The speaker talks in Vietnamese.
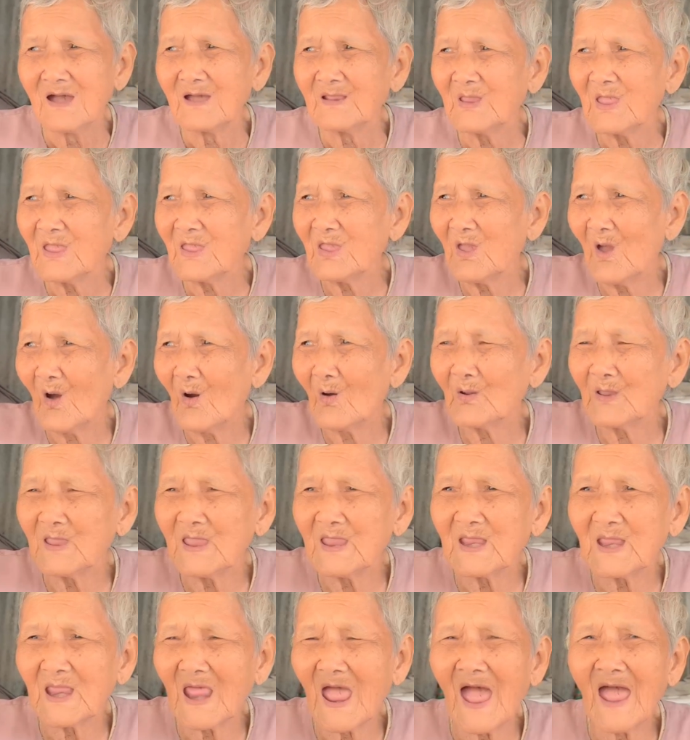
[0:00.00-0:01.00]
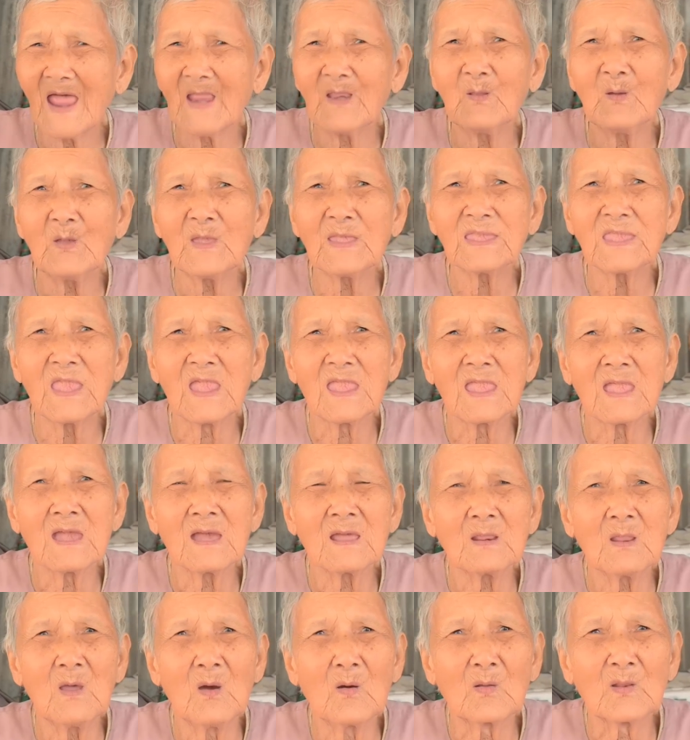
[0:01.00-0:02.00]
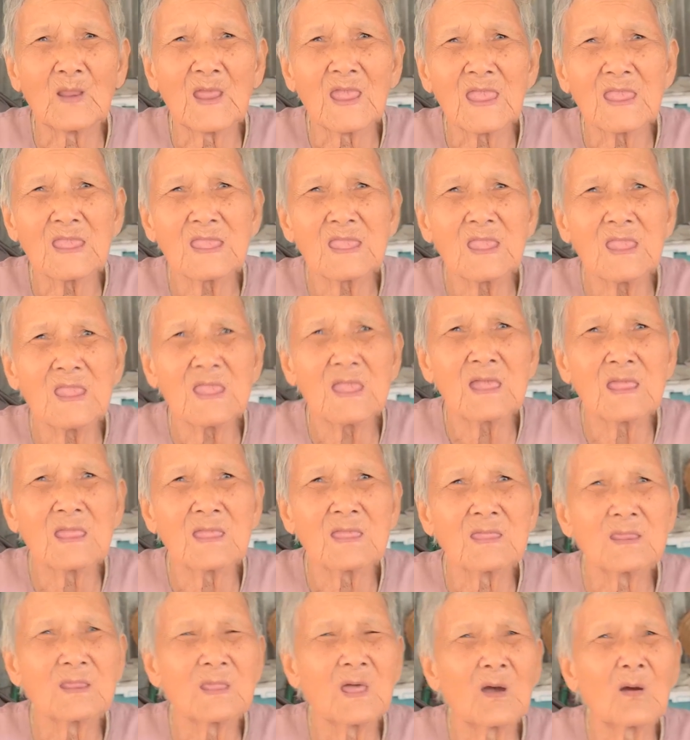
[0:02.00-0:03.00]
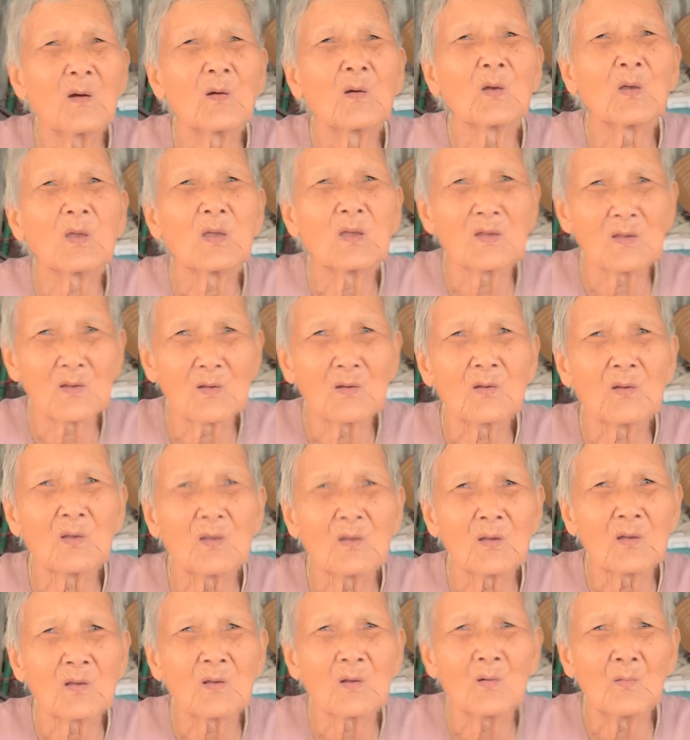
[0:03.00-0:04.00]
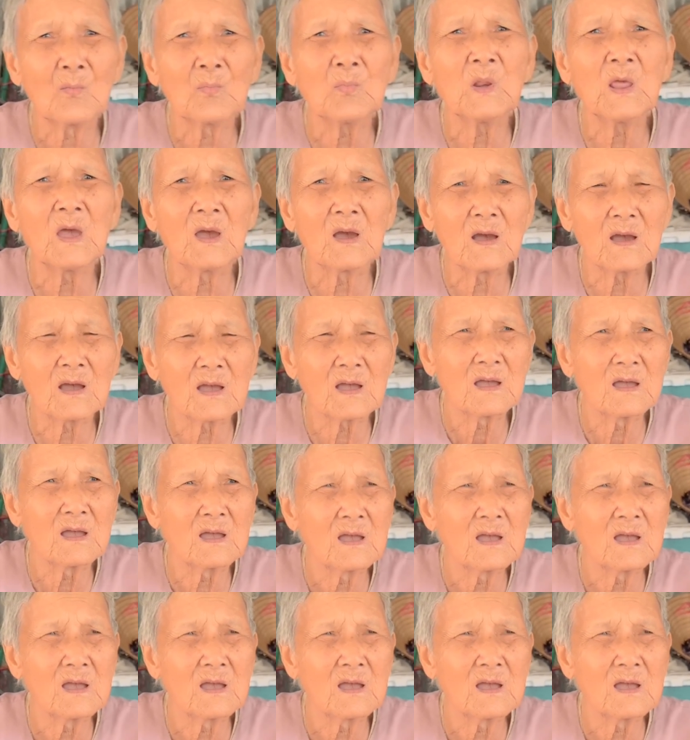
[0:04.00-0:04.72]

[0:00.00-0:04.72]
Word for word: đi vô đi ra nói chuyện đồ này kia dạ. cũng được